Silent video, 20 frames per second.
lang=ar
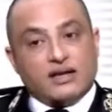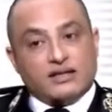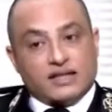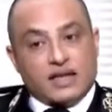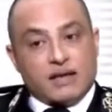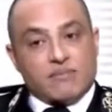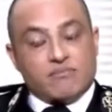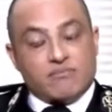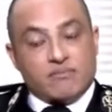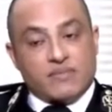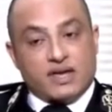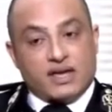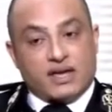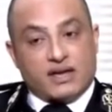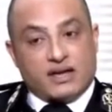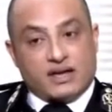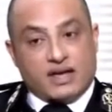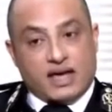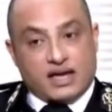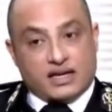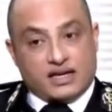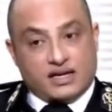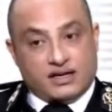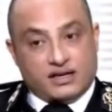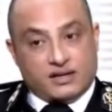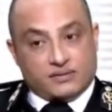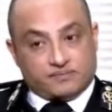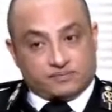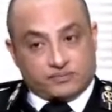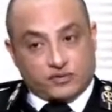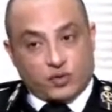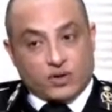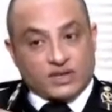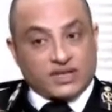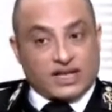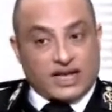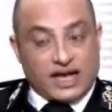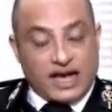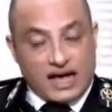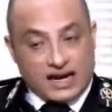تم يعني
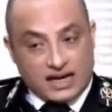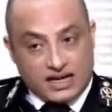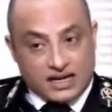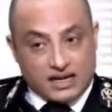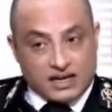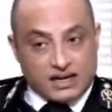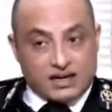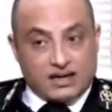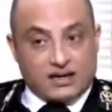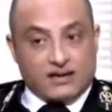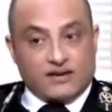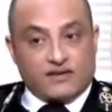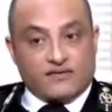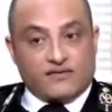وضع حل آه،